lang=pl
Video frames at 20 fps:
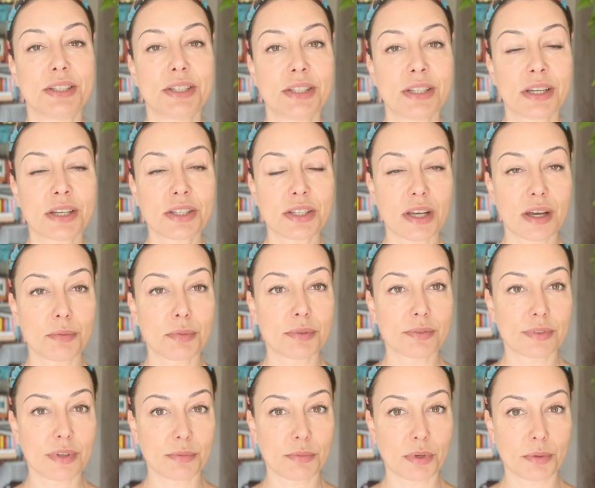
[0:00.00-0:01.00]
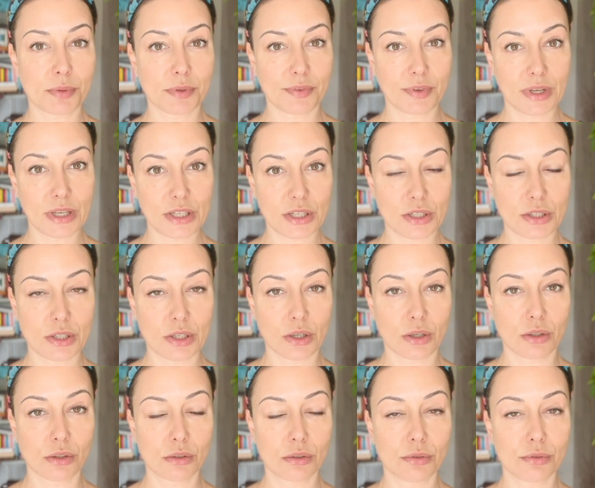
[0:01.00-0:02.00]
dzisiaj chciałabym Wam opowiedzieć
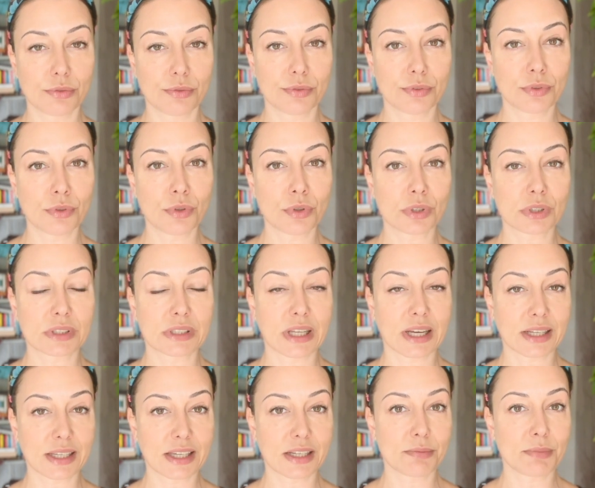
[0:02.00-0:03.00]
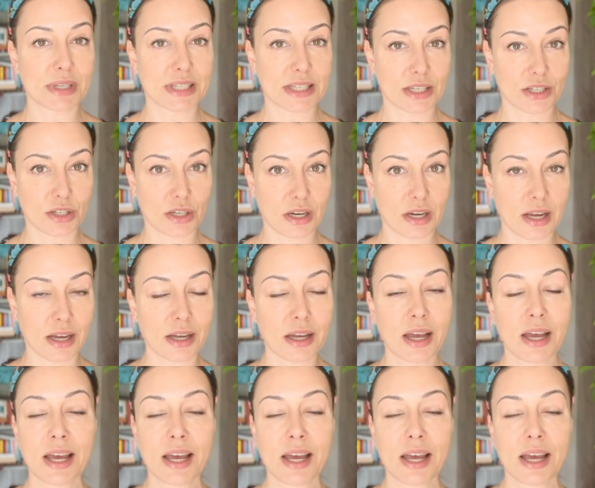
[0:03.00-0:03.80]
o dwóch takich masażerach,